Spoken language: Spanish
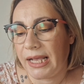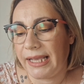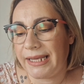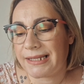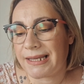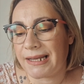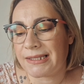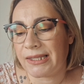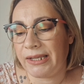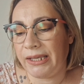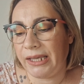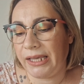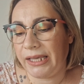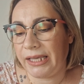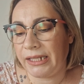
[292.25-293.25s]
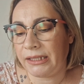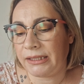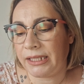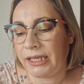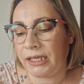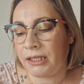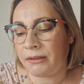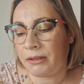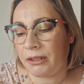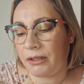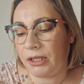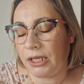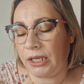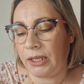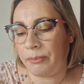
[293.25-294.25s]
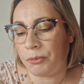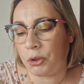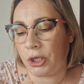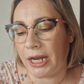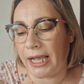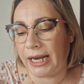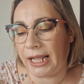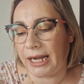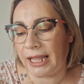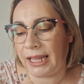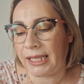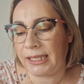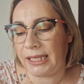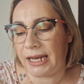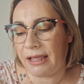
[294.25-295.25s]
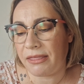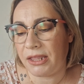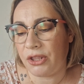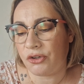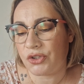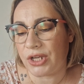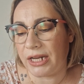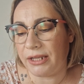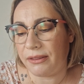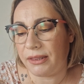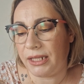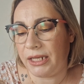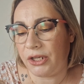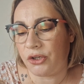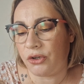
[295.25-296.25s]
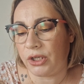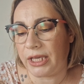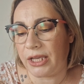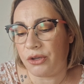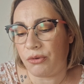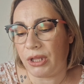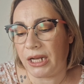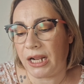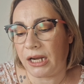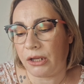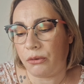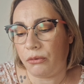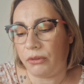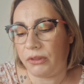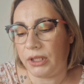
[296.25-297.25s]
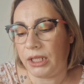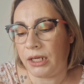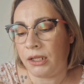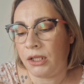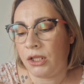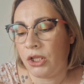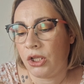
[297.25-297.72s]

Es astringente eh, por la granada y el ácido salicílico que ayudan a reducir